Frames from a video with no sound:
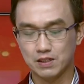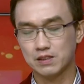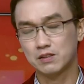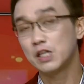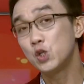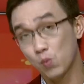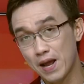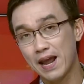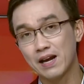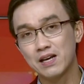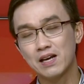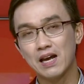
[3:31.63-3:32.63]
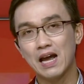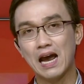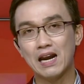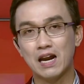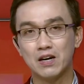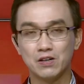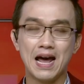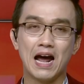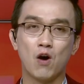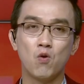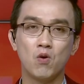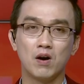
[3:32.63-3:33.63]
tín dụng đen hai là lừa
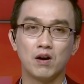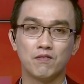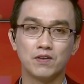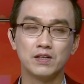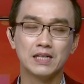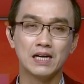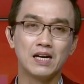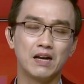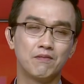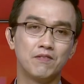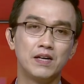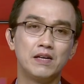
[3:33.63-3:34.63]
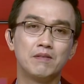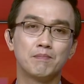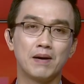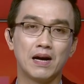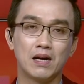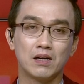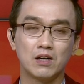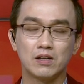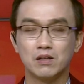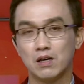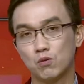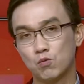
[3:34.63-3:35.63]
đảo à, với các cái hành vi mà à,